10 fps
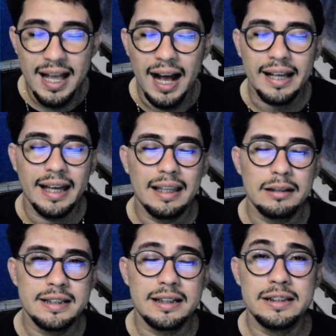aquela
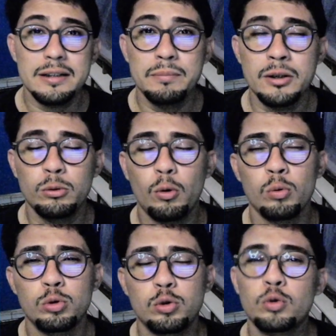dica de bingo
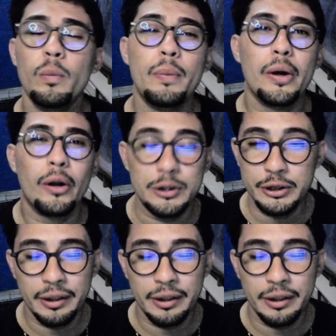com super odd